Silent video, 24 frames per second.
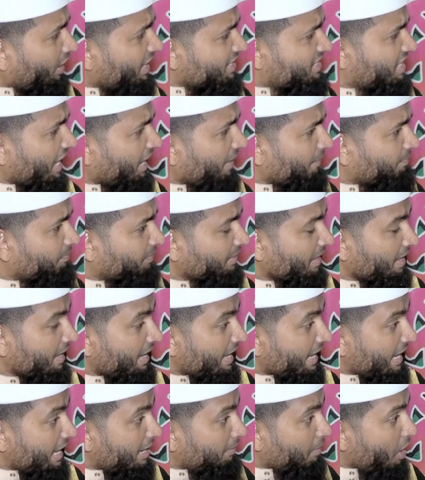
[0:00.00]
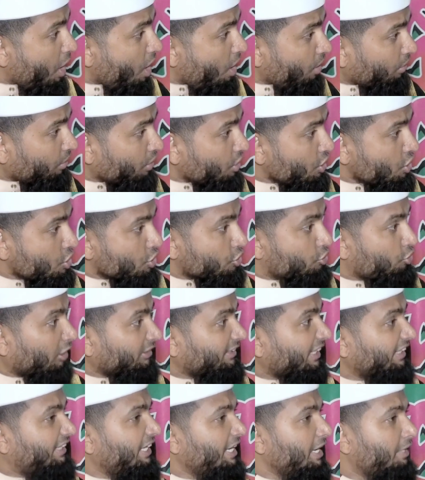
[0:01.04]
করেছে এবং
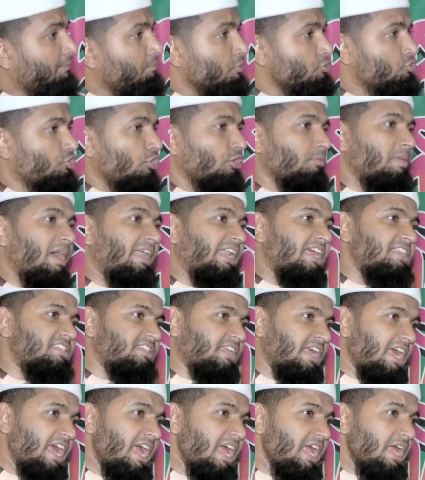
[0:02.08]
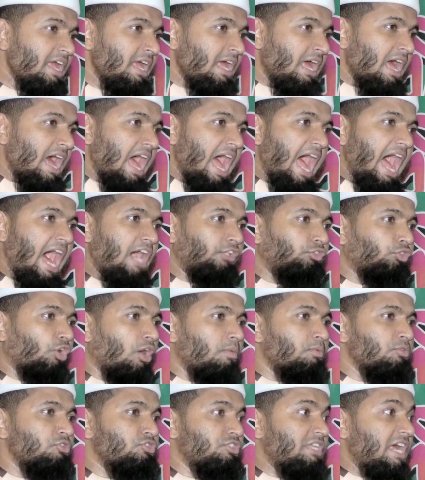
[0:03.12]
শতাধিক মুসলমান আজকে আহত
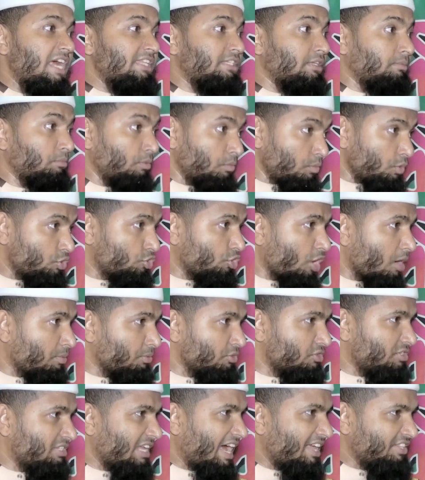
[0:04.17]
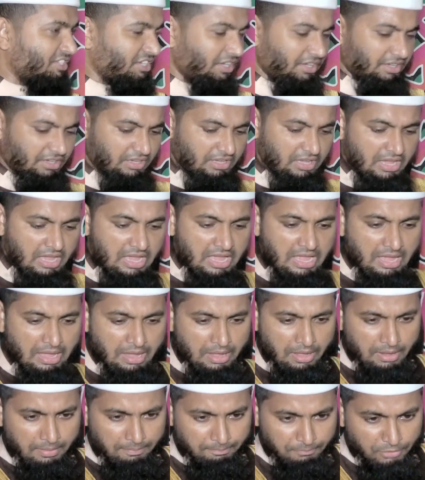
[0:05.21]
অবস্থায় আছে মুমূর্ষ ধ্বংস অবস্থায় আছে
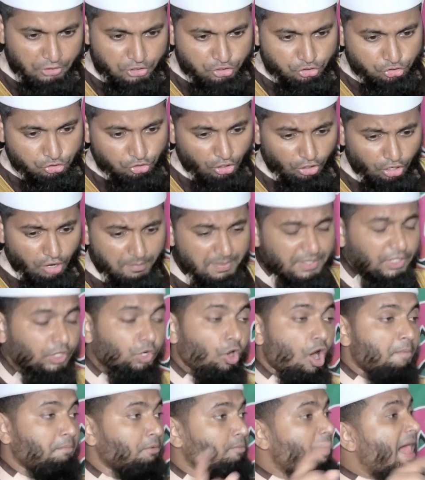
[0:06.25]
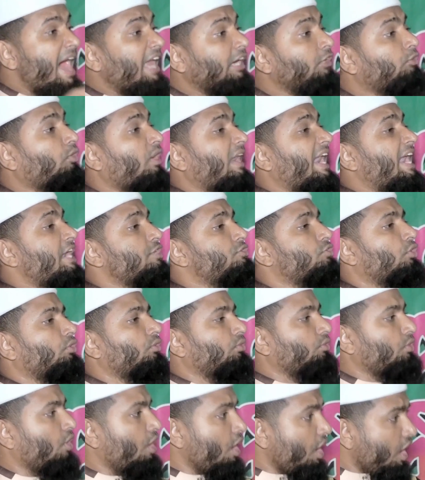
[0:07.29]
বিশ্বনবীকে অপমান করার
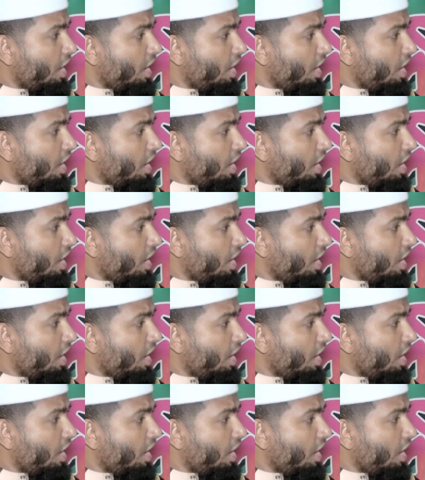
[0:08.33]
জন্য